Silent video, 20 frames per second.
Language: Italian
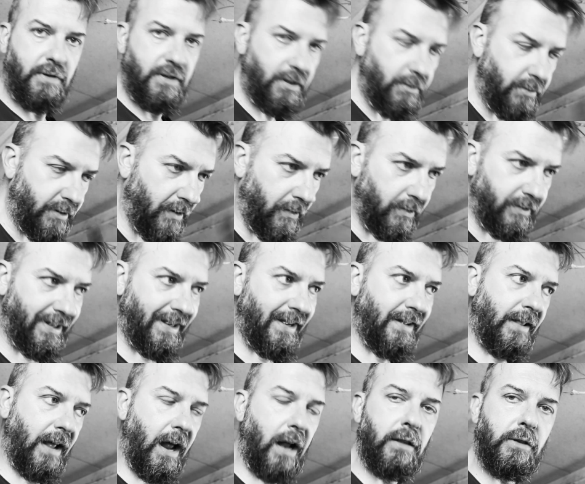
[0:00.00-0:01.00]
questa è l'ultima volta
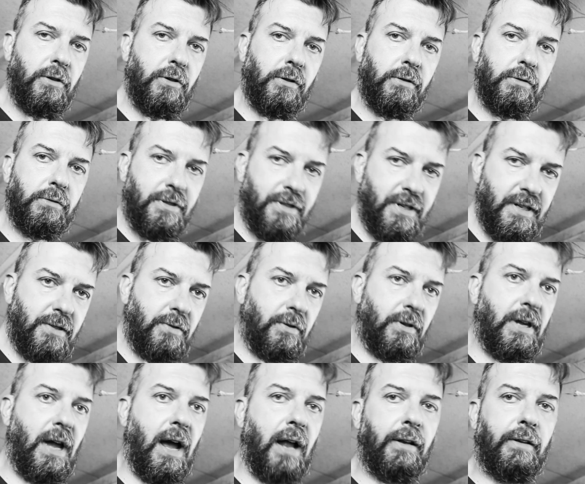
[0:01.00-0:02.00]
che taglio senza
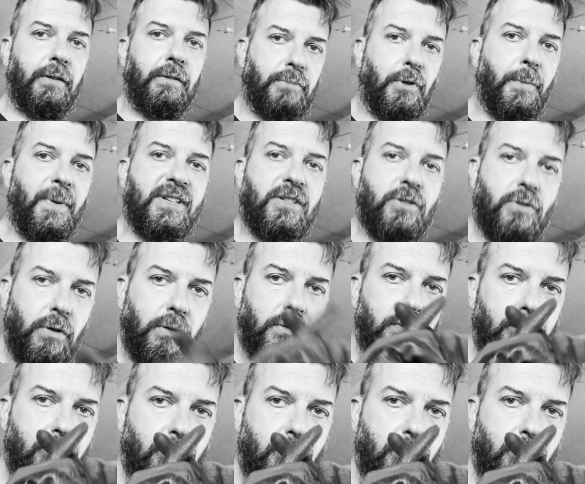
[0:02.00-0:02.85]
occhiali promesso